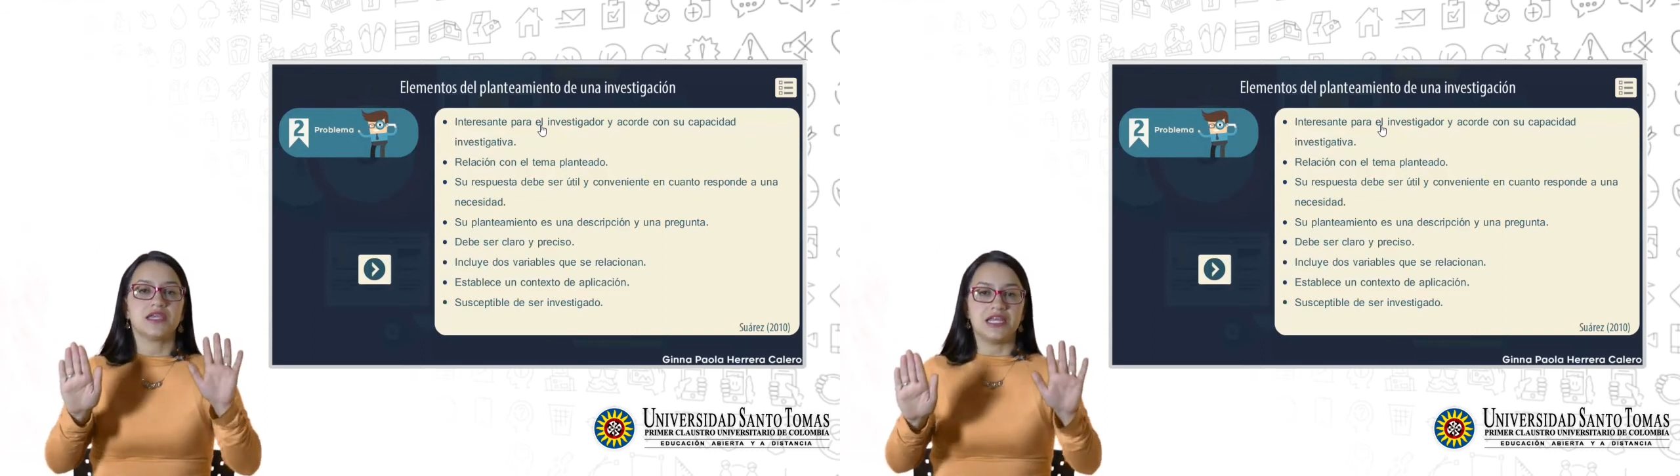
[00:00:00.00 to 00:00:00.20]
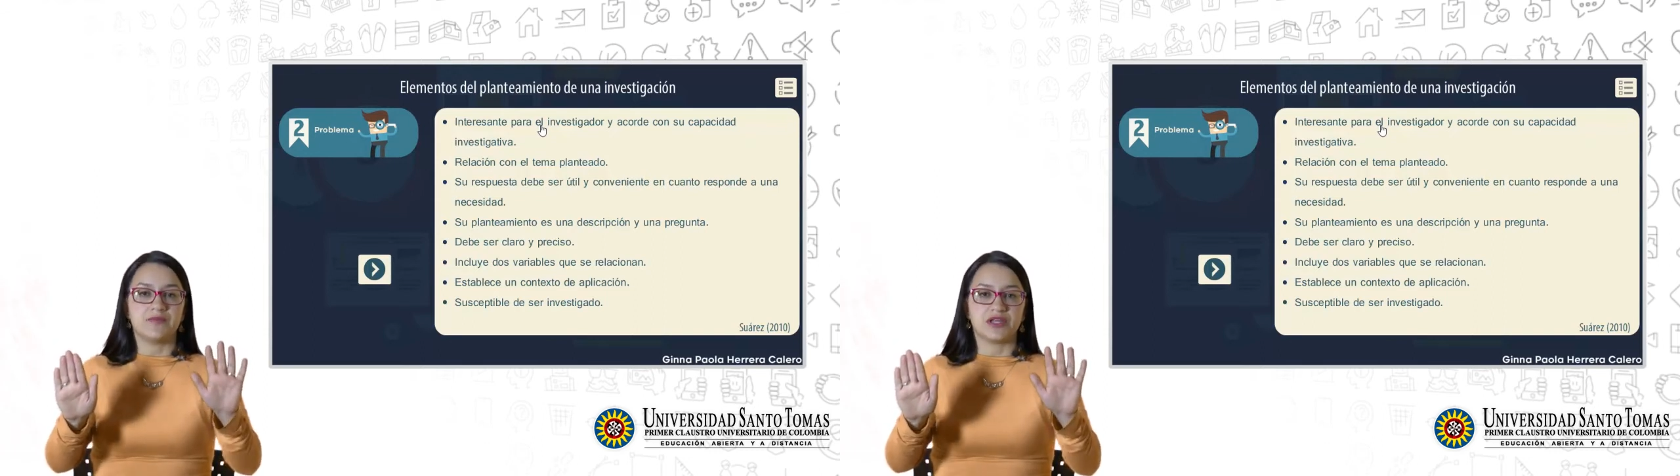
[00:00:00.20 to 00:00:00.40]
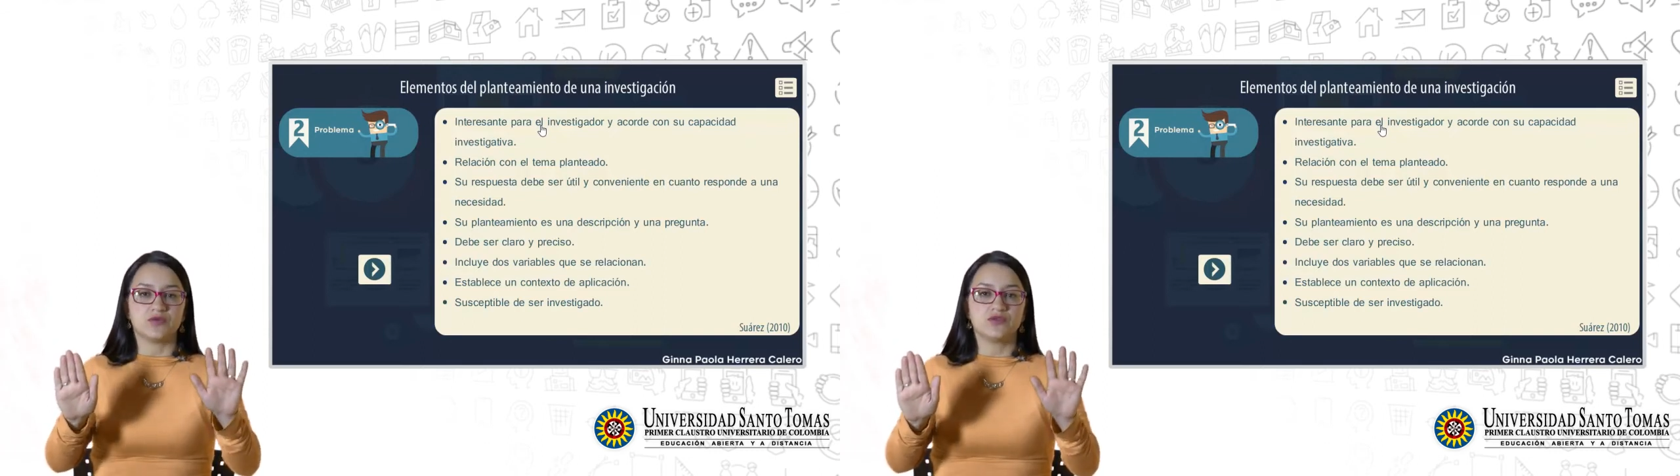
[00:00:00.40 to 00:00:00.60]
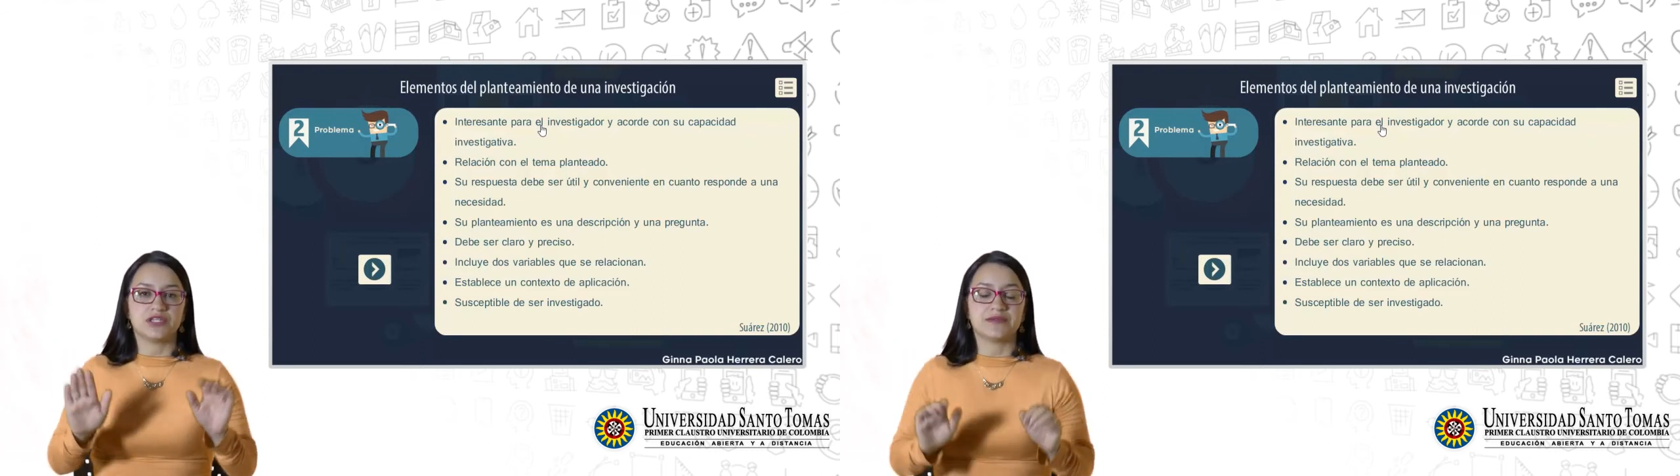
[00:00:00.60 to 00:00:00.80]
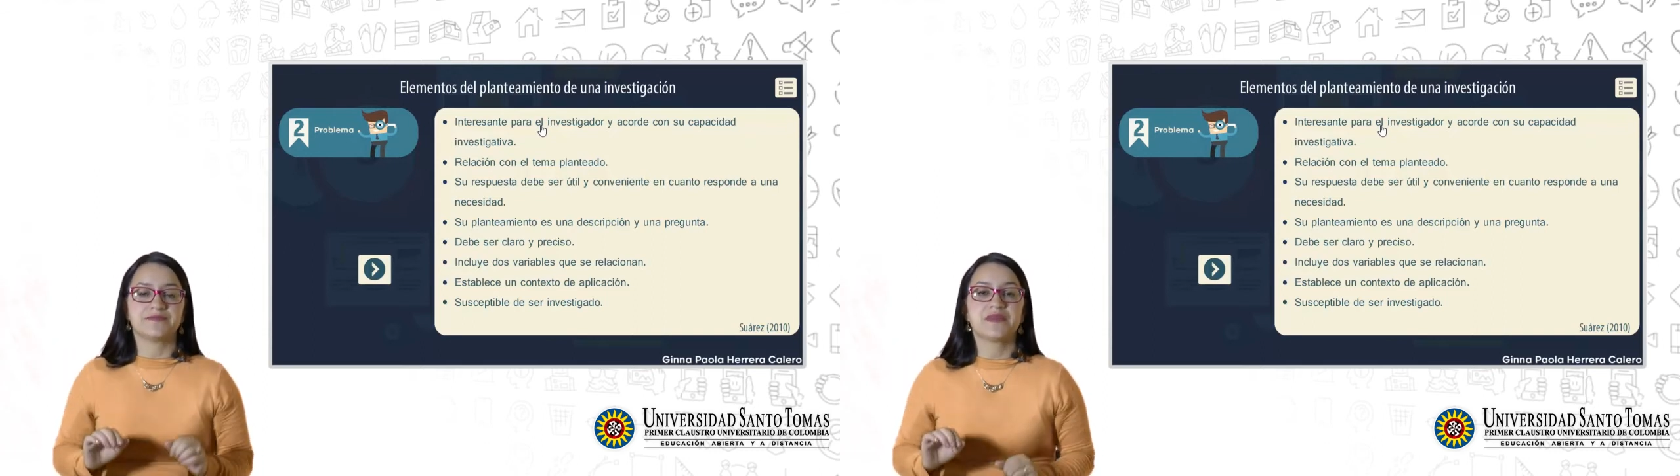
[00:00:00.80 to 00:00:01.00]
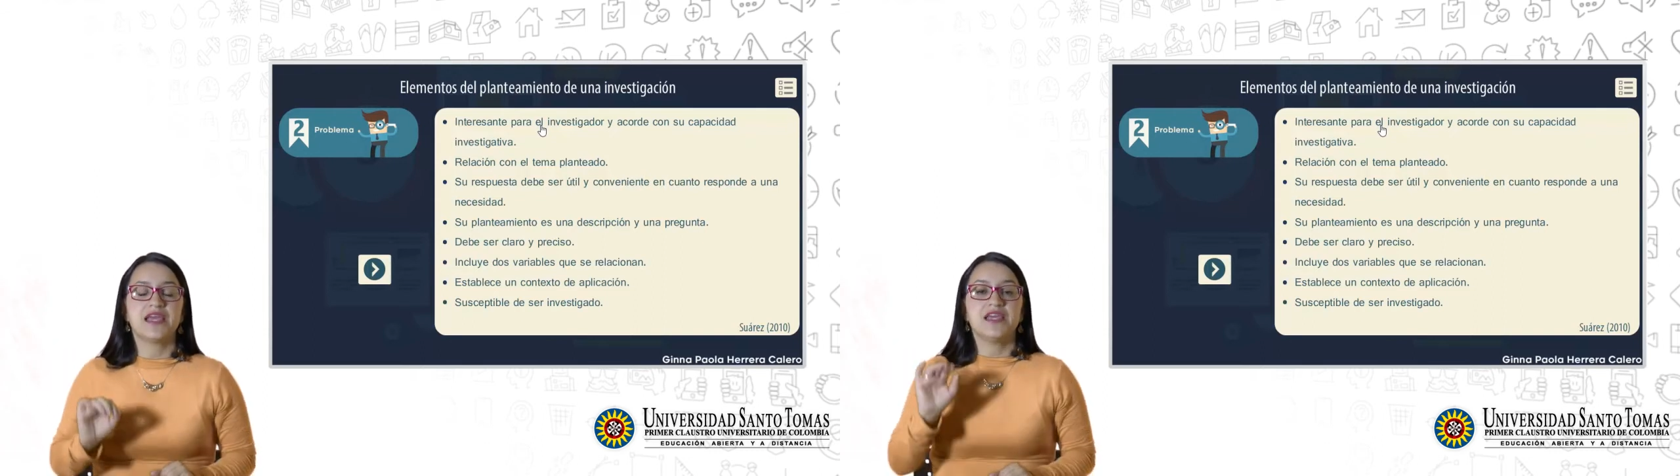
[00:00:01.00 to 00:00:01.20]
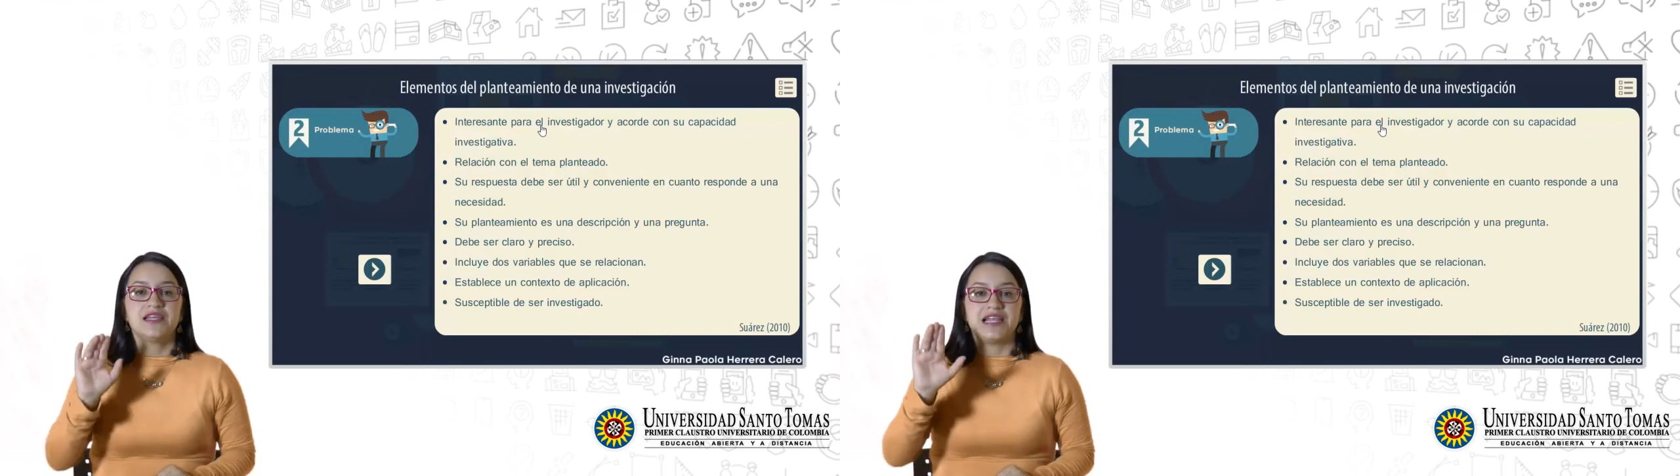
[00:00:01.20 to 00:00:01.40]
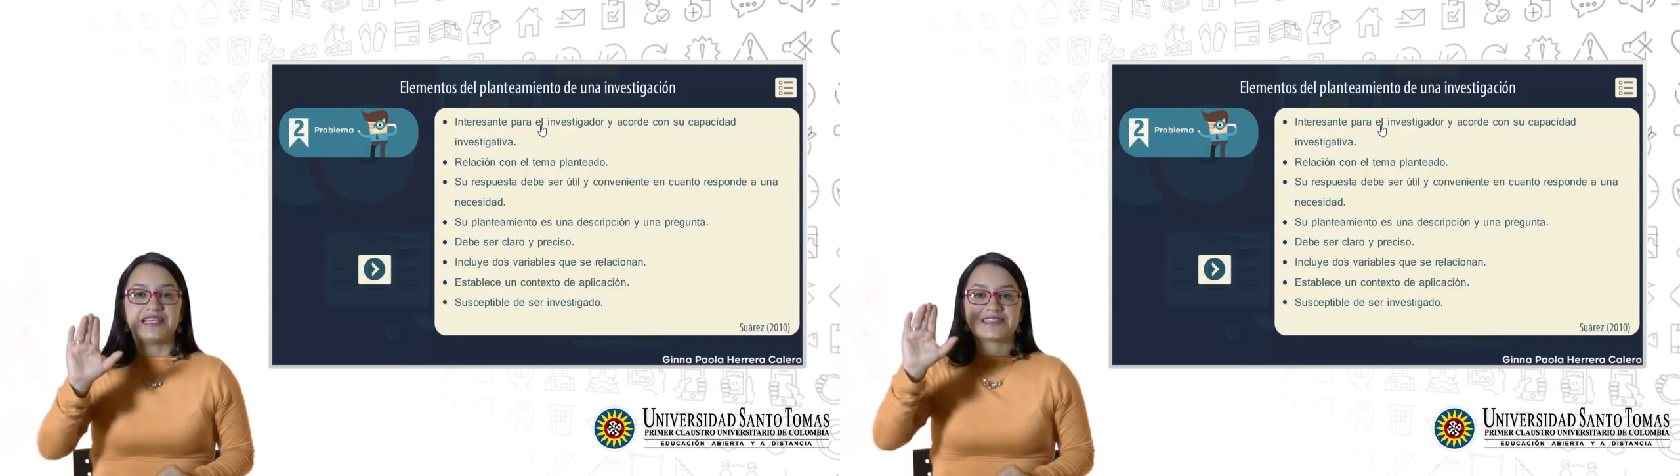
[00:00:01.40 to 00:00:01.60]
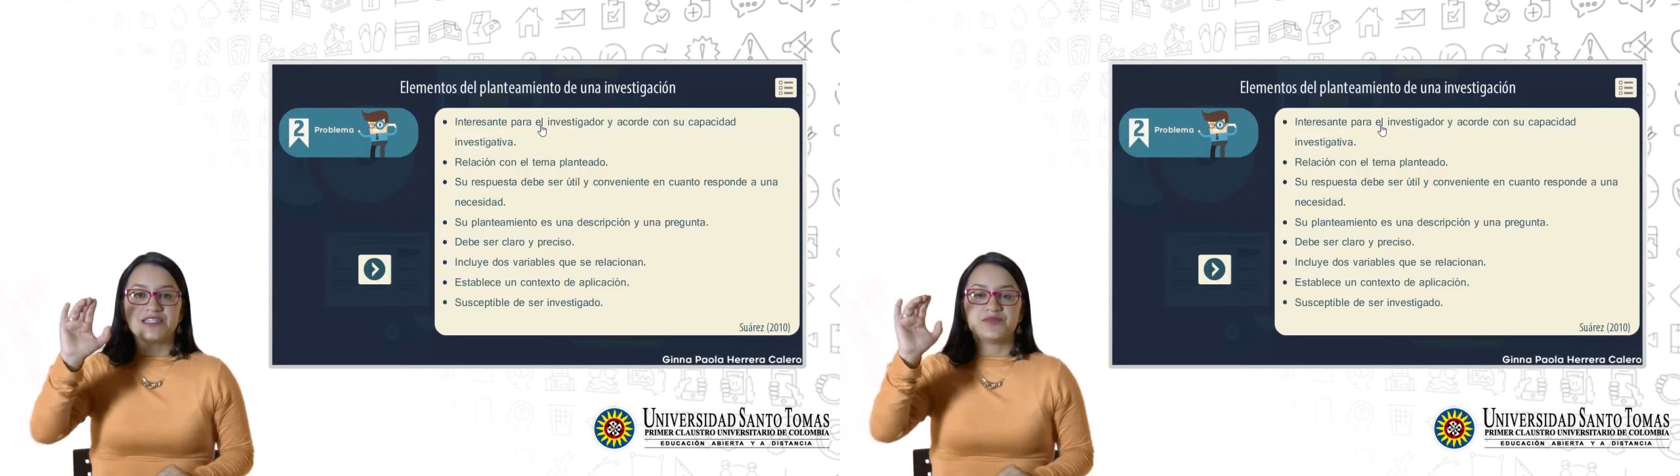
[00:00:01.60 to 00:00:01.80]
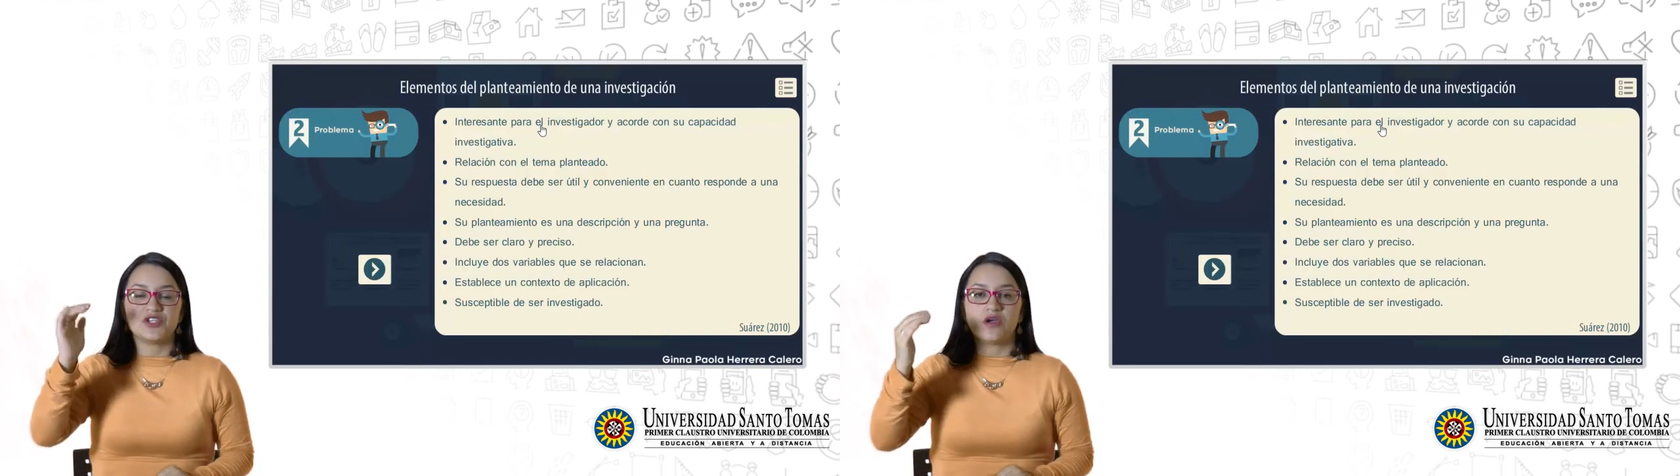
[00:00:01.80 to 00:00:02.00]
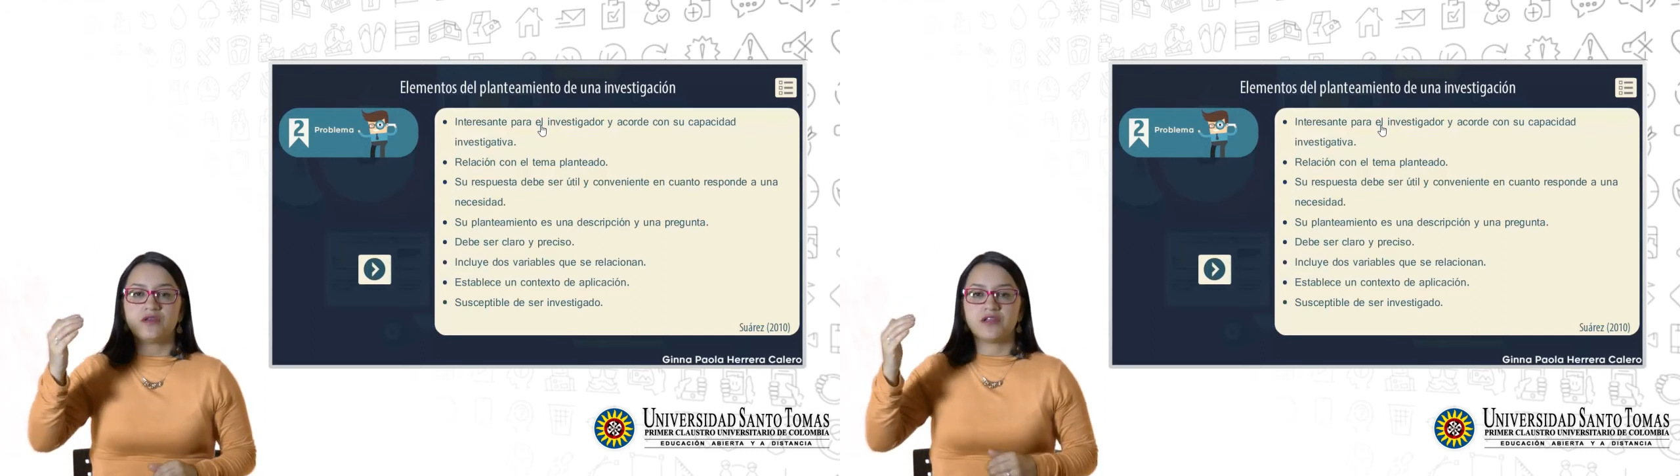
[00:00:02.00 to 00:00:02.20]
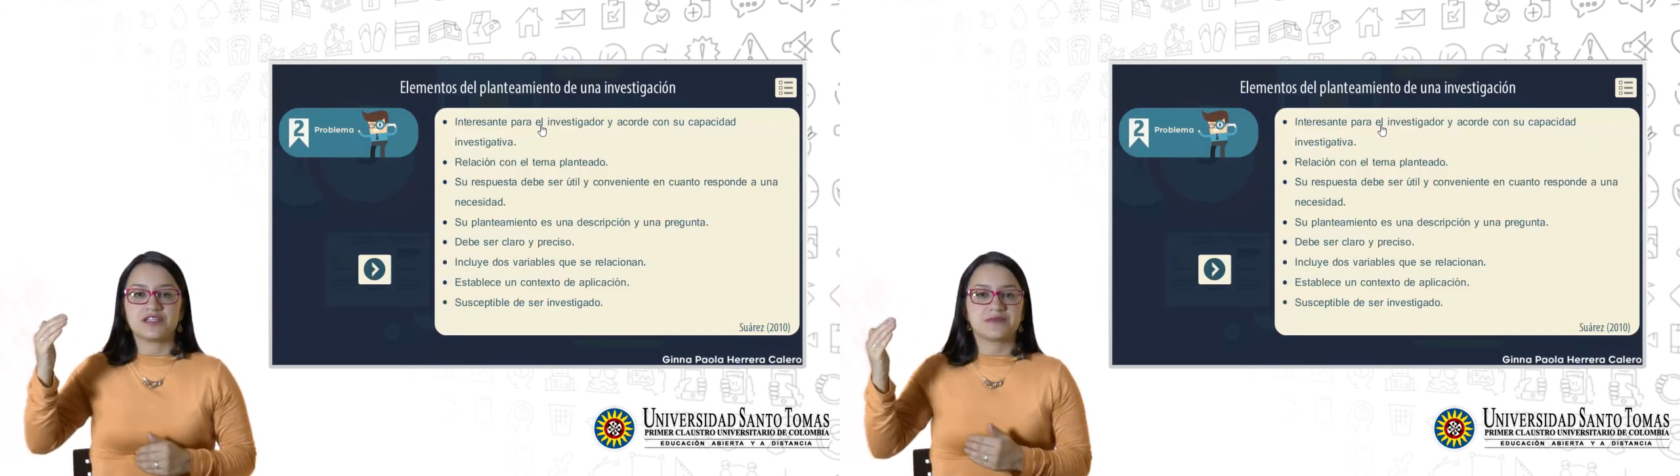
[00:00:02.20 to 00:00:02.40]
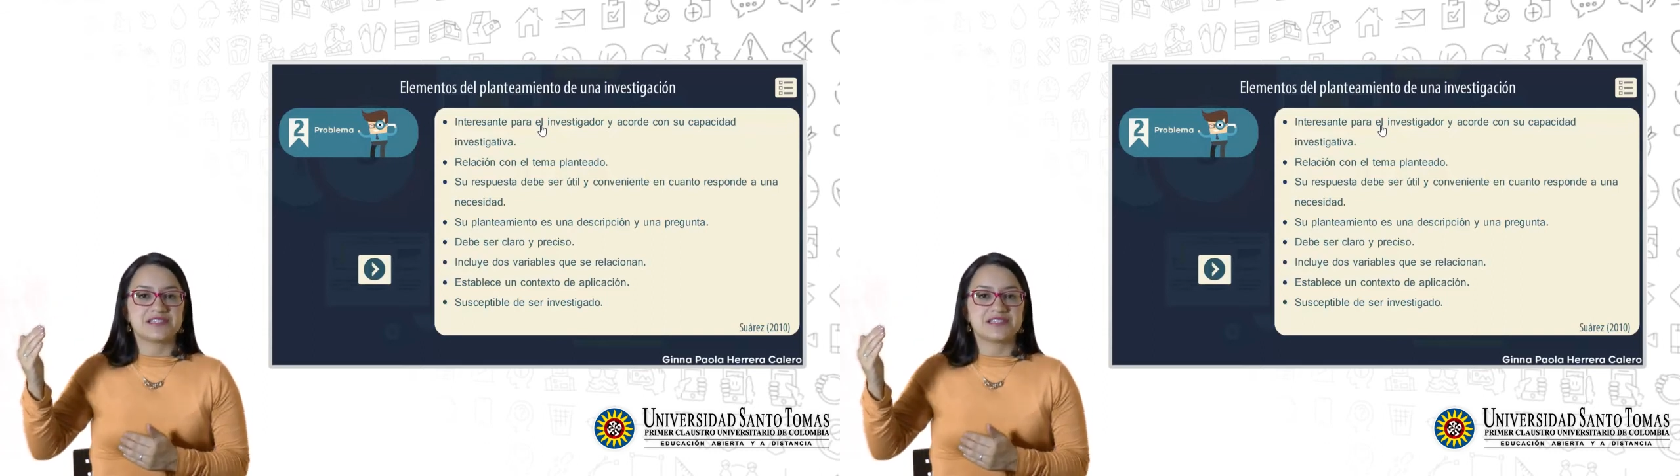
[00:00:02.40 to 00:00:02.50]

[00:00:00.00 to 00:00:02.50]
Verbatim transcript: y la pregunta. La descripción es